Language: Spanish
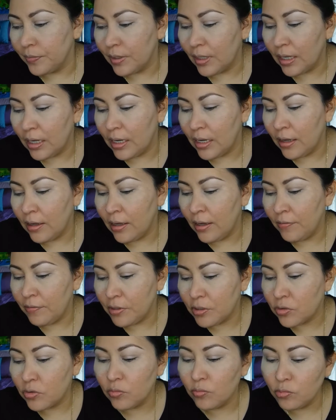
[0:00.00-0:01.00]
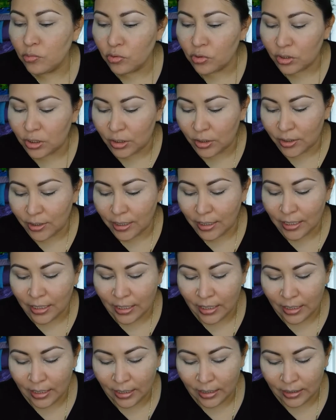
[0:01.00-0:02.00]
Ah, he visto mucho
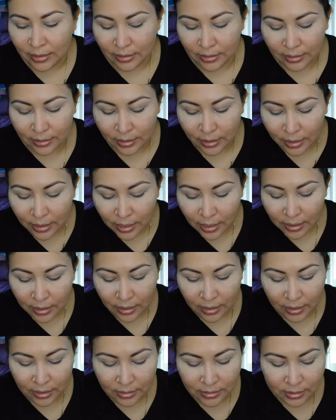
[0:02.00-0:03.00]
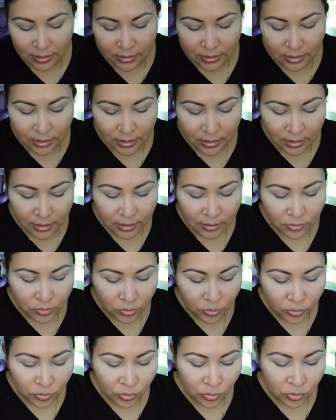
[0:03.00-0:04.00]
en, las redes ese,
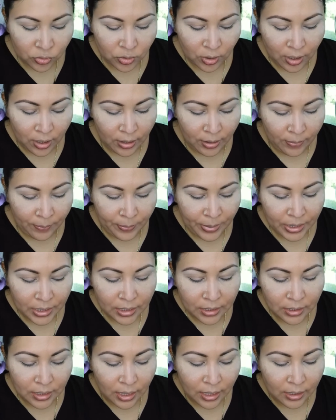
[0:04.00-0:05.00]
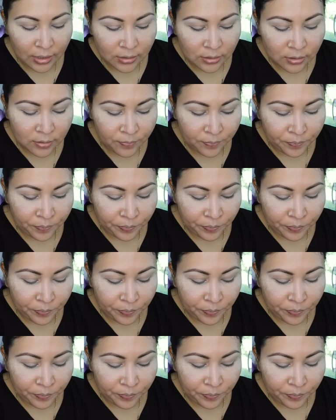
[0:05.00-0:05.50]
esos ah, maquillajes